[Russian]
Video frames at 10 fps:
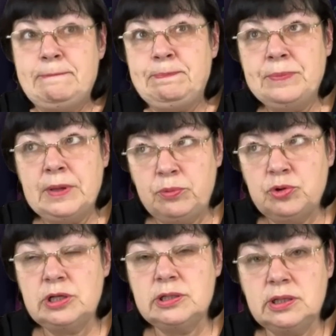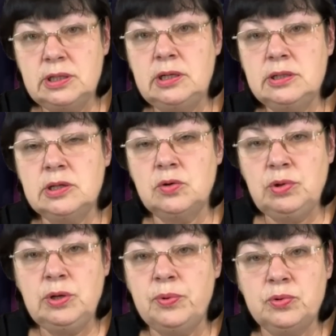просто садились за
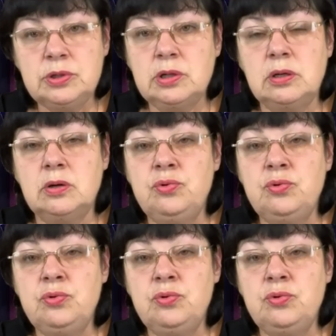руль и просто